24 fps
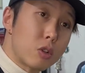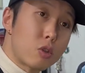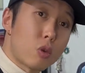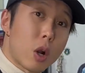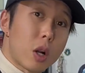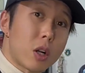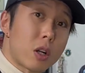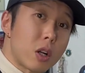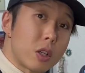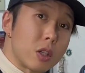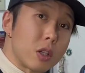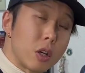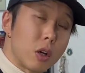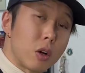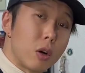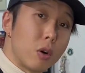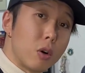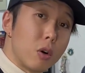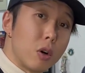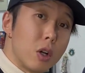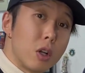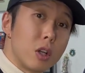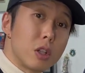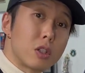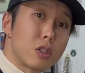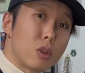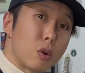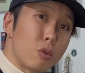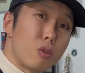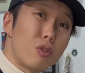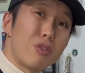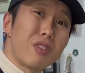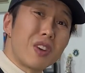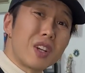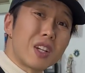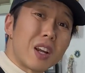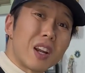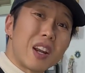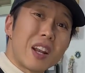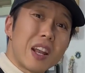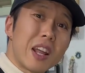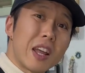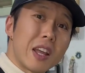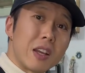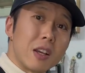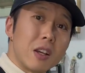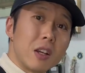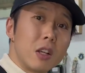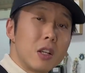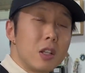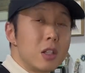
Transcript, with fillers: 穿上以后走路非常累。